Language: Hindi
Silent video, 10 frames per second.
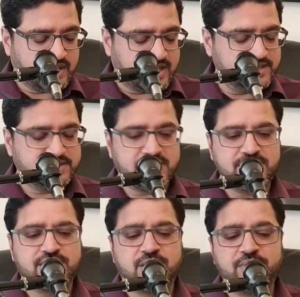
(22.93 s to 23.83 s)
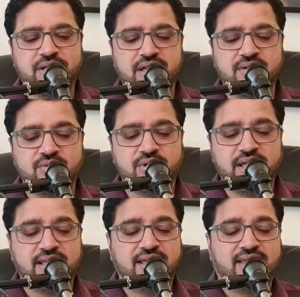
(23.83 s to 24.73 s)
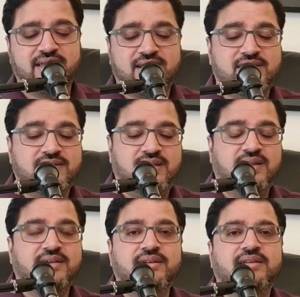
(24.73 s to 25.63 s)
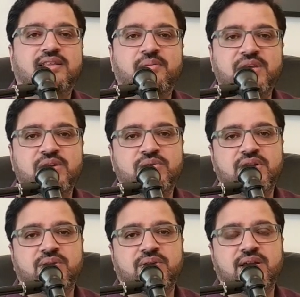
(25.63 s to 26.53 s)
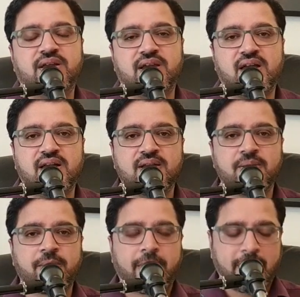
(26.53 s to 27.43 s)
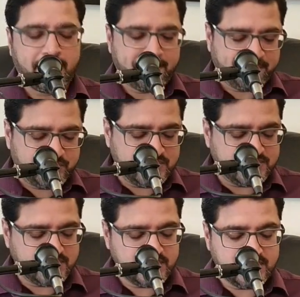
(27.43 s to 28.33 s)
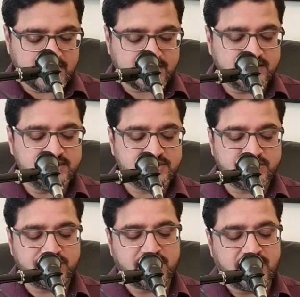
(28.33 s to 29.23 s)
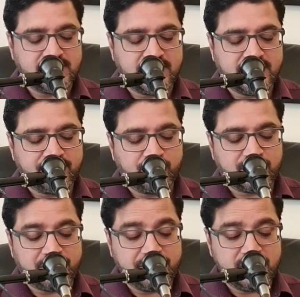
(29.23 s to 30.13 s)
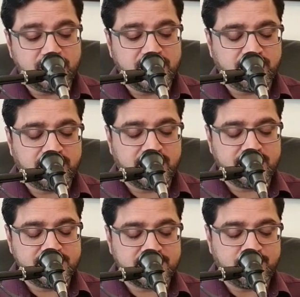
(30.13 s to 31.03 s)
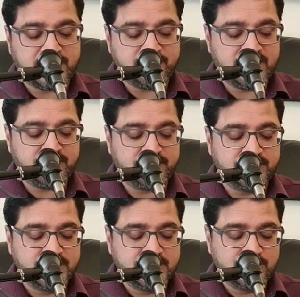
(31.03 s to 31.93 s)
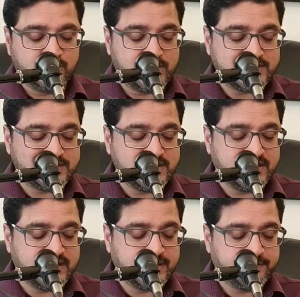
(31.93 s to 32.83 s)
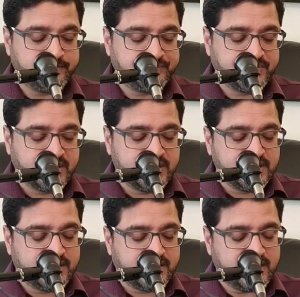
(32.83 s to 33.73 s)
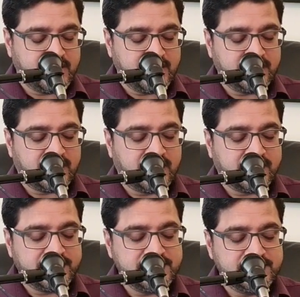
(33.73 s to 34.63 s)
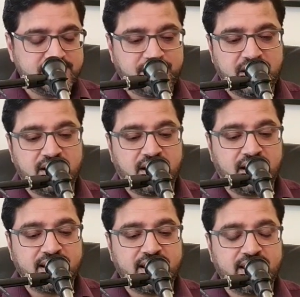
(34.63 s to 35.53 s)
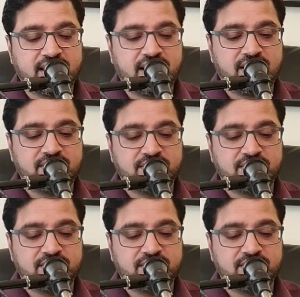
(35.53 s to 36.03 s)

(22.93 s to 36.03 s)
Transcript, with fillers: आज का जो टॉपिक है वो है कि क्या हैकल तामीर होने को है क्या तीसरी हैकल जिसको कहा जा रहा है वो तामीर होने को है इसके बारे में हम थोड़ा सा सीखेंगे क्या आखिरी ज़माना आ गया है क्या